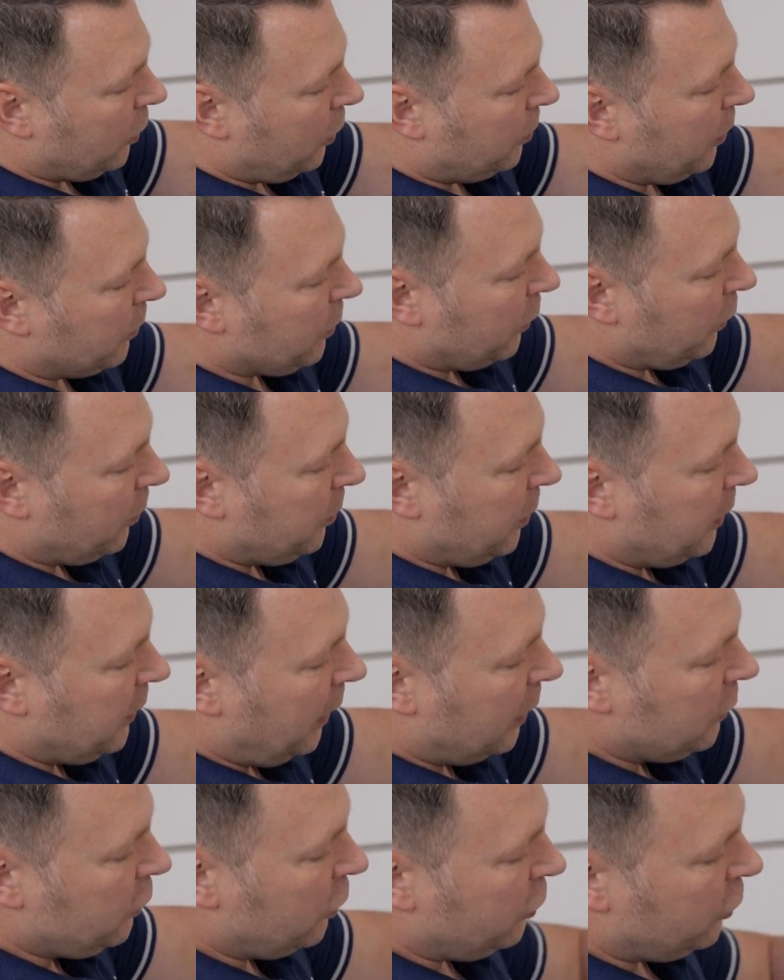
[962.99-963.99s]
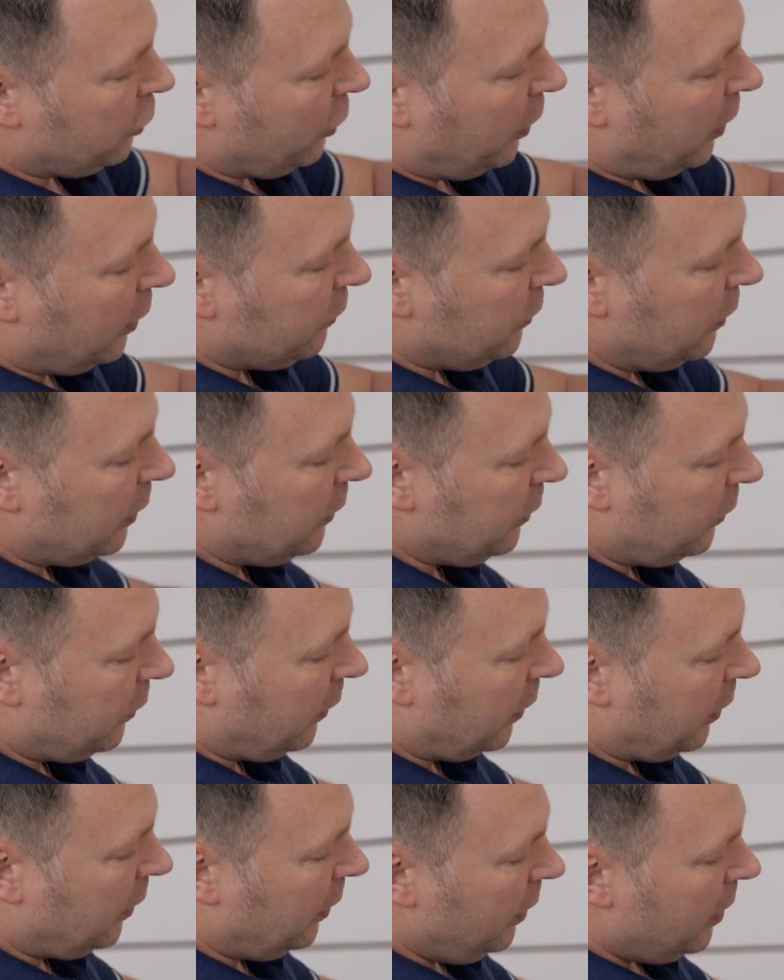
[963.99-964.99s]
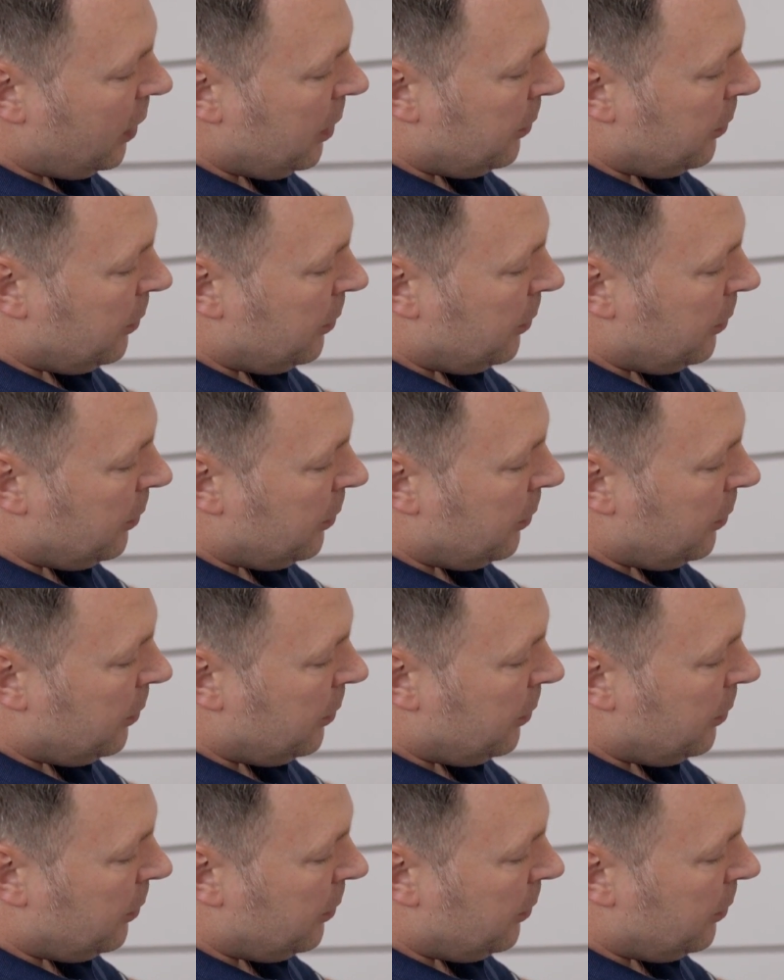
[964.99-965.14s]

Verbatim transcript: robią to sobie inaczej, ściągają więcej.